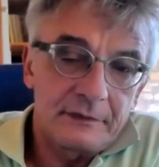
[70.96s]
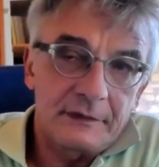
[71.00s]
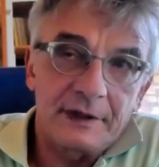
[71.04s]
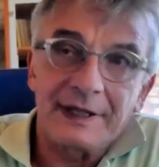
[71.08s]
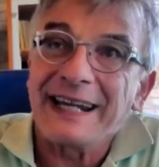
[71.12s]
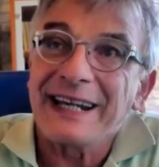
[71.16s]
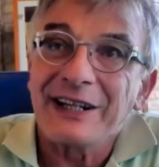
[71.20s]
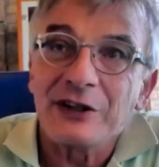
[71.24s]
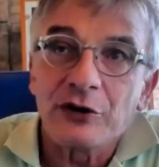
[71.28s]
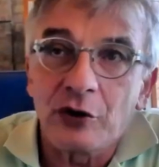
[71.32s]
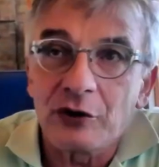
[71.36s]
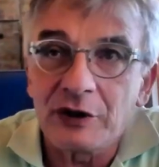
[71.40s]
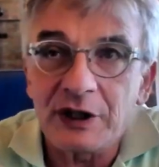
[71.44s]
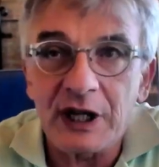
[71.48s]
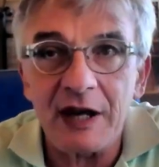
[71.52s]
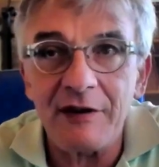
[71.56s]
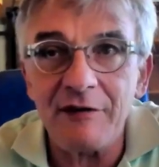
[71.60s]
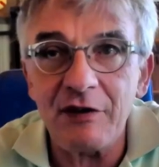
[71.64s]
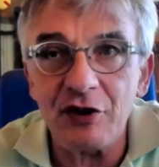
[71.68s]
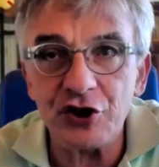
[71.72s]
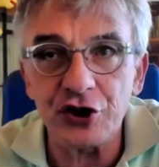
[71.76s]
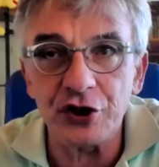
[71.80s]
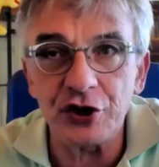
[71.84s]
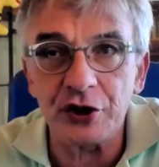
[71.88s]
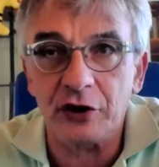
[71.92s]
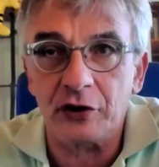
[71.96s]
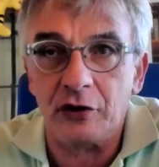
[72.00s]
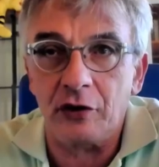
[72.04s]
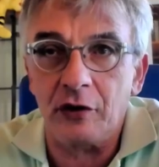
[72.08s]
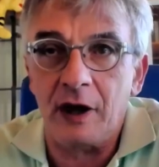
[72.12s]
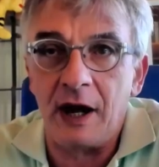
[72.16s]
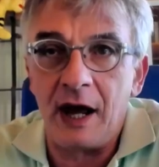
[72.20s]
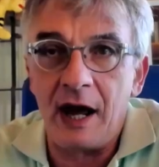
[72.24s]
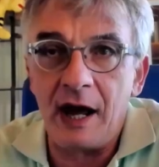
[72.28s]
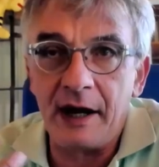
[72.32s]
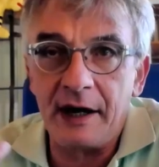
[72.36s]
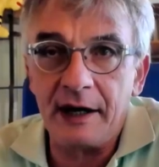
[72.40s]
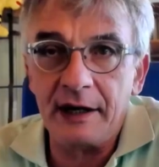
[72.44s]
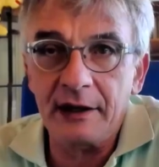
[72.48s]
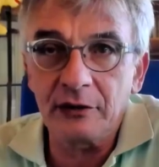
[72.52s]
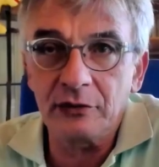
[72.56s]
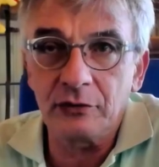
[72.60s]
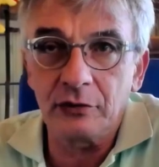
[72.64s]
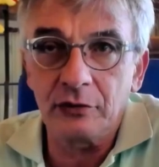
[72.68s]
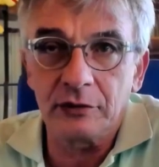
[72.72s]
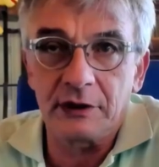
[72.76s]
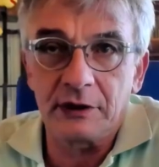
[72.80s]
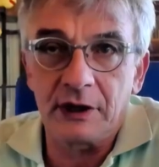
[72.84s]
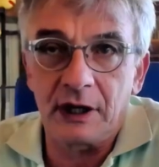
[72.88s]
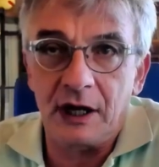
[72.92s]
che non deve circolare in
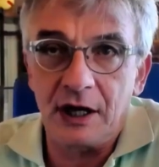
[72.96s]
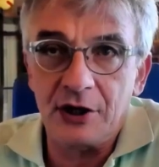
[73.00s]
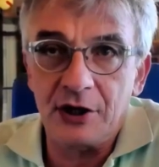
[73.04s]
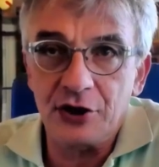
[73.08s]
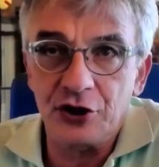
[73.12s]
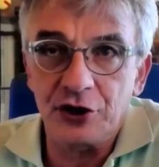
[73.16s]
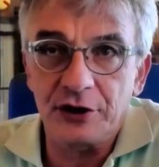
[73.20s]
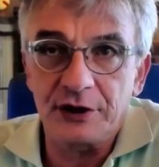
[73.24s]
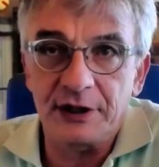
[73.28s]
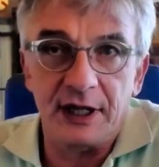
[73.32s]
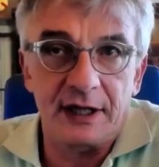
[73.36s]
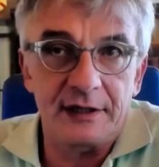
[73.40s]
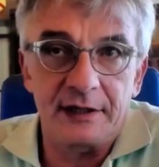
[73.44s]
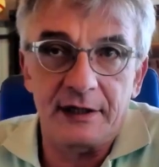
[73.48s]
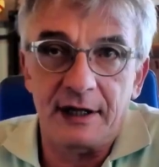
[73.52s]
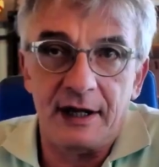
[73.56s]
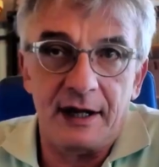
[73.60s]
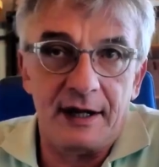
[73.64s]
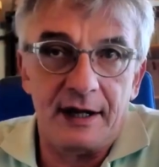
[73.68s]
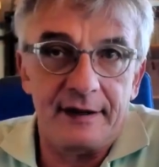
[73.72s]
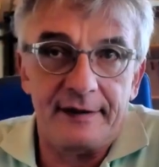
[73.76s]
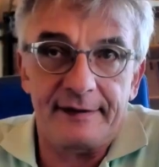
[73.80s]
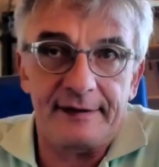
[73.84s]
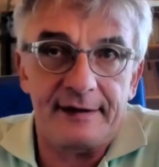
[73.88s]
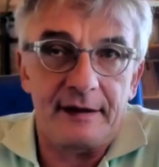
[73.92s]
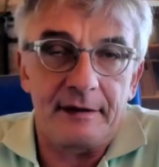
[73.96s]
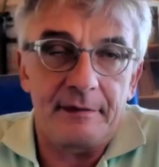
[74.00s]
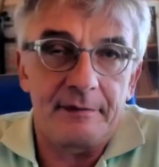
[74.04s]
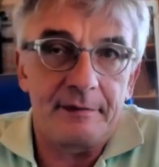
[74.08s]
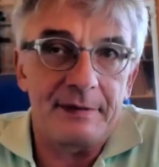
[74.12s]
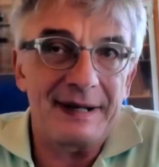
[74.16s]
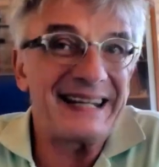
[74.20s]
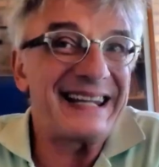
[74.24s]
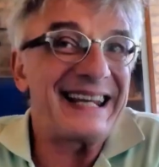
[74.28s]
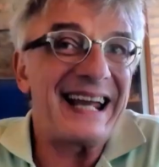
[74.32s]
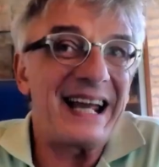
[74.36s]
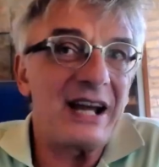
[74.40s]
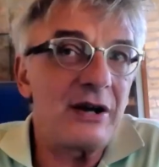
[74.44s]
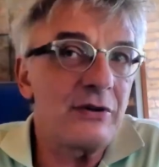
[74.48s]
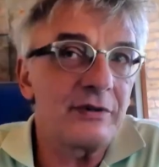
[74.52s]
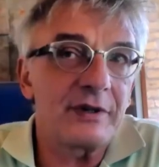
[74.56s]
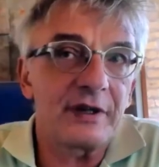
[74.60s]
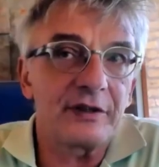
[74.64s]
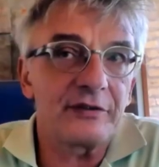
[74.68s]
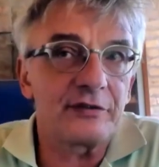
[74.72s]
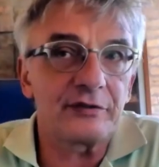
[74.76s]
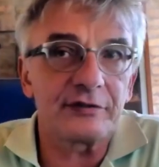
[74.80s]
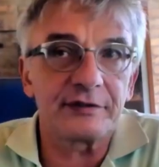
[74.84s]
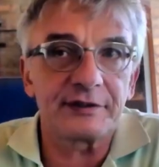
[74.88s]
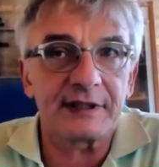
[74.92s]
tutta la cittadinanza perché è
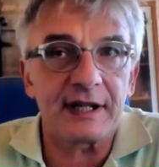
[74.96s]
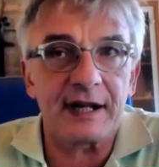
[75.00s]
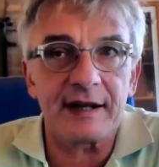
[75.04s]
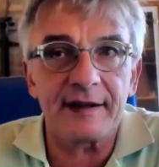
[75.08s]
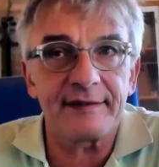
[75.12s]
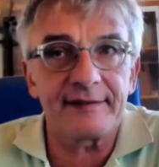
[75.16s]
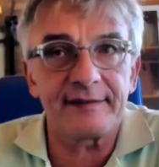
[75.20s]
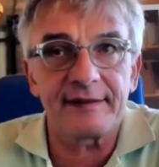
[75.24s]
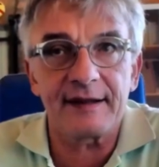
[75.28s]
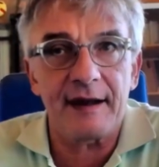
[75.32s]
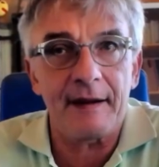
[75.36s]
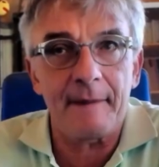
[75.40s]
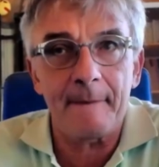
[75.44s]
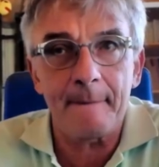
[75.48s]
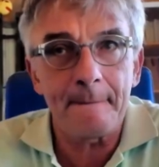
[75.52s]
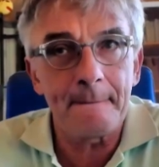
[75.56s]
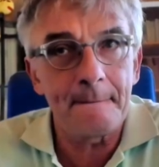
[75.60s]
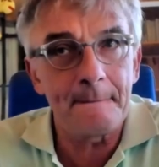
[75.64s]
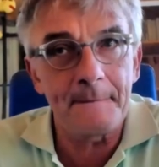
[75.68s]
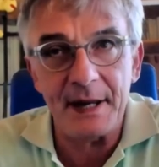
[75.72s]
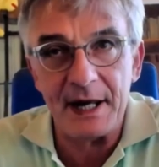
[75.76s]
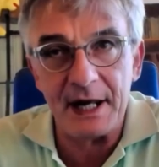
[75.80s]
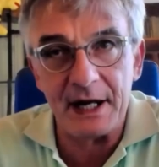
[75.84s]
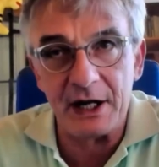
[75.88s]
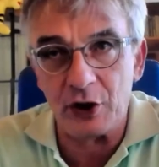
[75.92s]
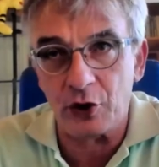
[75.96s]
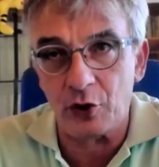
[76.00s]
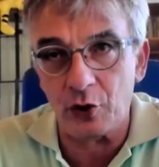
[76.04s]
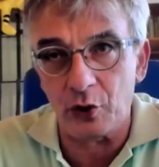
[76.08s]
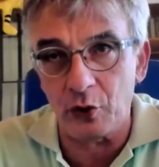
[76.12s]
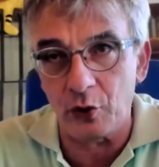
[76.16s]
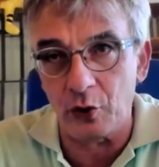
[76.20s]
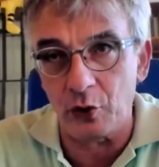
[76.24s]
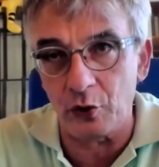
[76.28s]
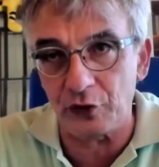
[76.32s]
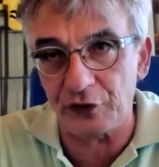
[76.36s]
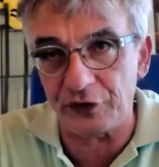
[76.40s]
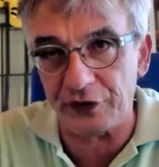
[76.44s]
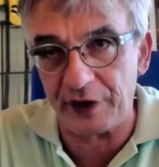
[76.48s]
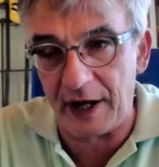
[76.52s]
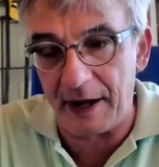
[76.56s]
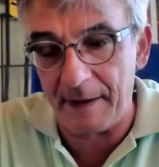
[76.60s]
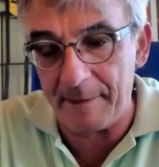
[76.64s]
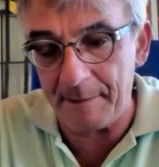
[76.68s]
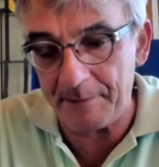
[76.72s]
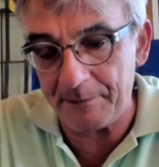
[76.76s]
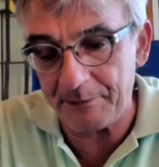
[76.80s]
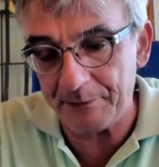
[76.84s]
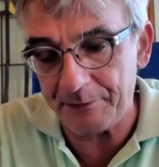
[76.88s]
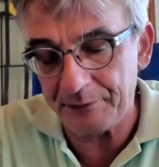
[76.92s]
una sostanza pericolosa.